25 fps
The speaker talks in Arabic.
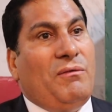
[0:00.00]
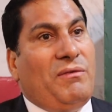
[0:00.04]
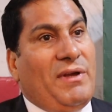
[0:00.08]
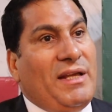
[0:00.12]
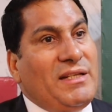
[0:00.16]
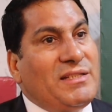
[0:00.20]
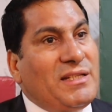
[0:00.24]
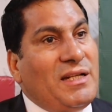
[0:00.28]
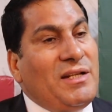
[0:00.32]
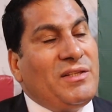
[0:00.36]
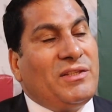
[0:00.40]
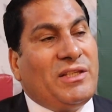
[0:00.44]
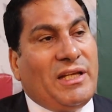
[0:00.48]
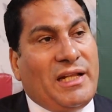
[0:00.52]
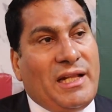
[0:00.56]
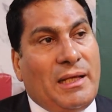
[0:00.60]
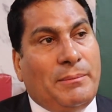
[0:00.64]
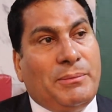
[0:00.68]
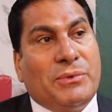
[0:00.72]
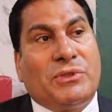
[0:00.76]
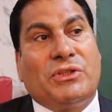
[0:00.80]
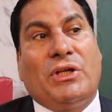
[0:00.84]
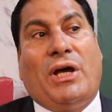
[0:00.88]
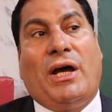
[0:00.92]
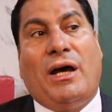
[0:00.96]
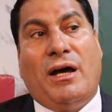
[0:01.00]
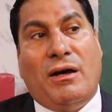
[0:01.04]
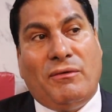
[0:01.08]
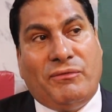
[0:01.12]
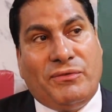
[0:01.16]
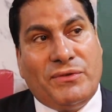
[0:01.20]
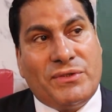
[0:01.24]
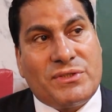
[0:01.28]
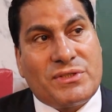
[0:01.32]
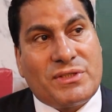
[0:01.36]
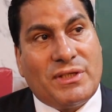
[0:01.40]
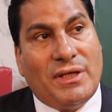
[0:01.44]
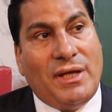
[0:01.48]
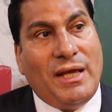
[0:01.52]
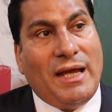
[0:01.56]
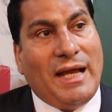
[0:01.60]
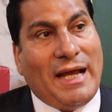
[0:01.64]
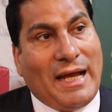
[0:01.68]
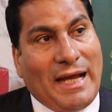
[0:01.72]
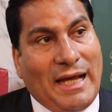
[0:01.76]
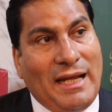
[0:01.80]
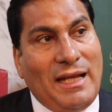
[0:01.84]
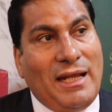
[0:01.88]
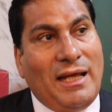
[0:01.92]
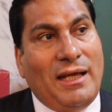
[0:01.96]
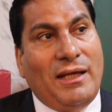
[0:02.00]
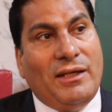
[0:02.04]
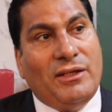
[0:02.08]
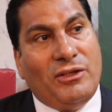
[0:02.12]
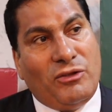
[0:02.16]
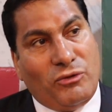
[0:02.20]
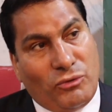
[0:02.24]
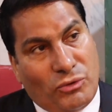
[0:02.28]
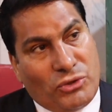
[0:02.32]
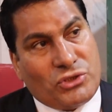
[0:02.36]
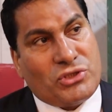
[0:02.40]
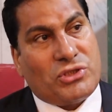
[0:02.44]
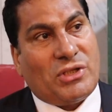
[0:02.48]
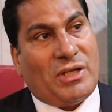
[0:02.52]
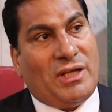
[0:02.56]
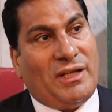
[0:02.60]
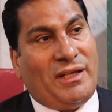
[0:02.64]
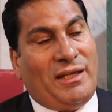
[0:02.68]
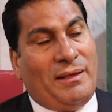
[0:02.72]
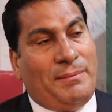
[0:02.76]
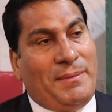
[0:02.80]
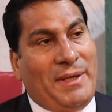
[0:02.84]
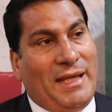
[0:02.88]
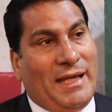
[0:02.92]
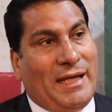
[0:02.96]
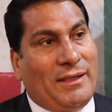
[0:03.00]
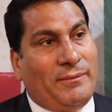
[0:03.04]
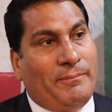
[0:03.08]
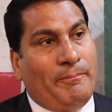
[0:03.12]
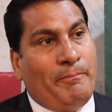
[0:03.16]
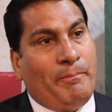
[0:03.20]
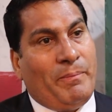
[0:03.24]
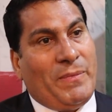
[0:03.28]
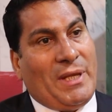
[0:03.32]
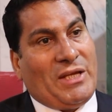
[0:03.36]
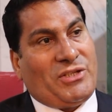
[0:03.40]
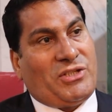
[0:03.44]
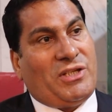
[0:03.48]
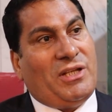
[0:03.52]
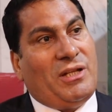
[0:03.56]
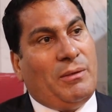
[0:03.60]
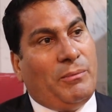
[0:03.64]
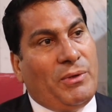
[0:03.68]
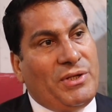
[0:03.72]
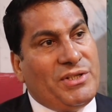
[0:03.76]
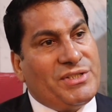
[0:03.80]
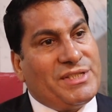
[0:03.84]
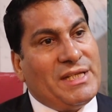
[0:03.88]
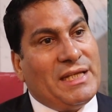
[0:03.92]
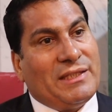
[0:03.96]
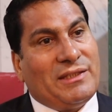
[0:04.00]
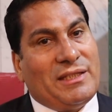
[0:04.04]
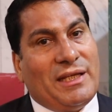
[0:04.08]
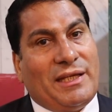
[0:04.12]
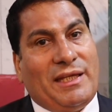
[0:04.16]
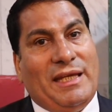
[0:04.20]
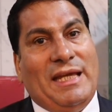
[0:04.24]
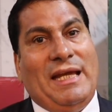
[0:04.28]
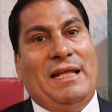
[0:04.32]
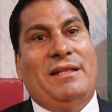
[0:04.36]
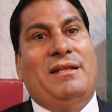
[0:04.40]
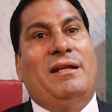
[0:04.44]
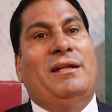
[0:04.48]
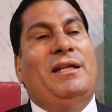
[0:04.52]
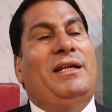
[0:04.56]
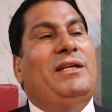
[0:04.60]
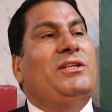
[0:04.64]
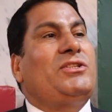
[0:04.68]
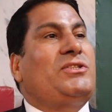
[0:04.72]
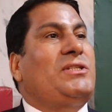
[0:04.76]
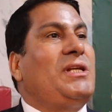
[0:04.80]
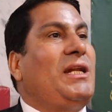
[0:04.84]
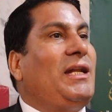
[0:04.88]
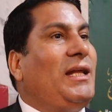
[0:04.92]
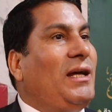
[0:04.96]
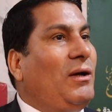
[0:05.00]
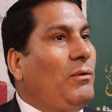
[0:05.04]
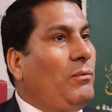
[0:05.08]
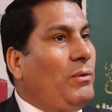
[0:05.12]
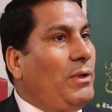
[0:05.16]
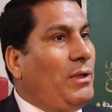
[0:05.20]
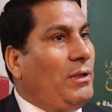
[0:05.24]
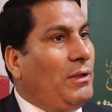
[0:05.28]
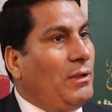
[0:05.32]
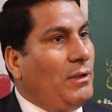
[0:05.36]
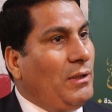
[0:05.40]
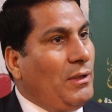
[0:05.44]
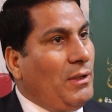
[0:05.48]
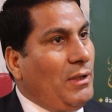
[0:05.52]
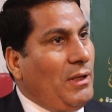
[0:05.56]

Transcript: فاذا انت هنا بتحافظ على الاسره جميعا عشان كده بقول لسيادتك احنا ناقشنا الاول